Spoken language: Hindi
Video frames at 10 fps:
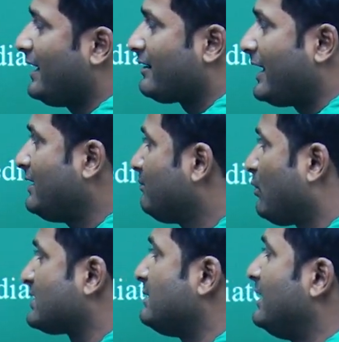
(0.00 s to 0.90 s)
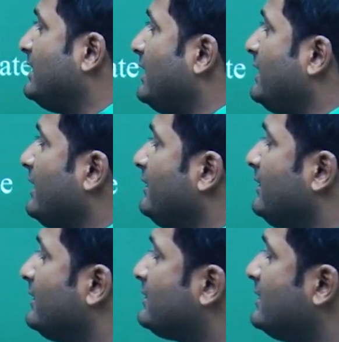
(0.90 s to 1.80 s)
हाइड्राइड पॉसिबल ही नहीं है
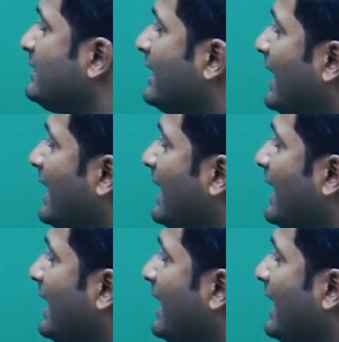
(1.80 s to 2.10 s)
ठीक